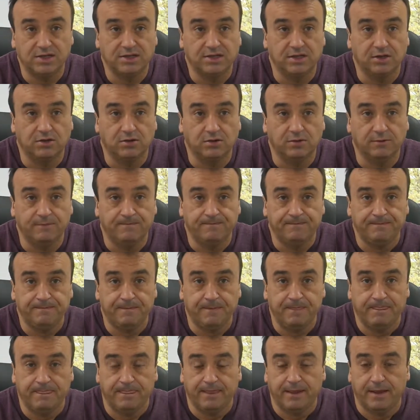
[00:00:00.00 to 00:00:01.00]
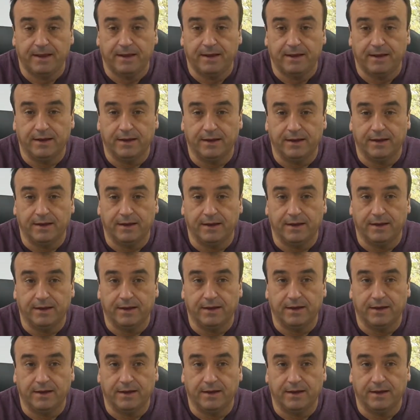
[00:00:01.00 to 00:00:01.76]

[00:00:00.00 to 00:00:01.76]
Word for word: c'est que euh,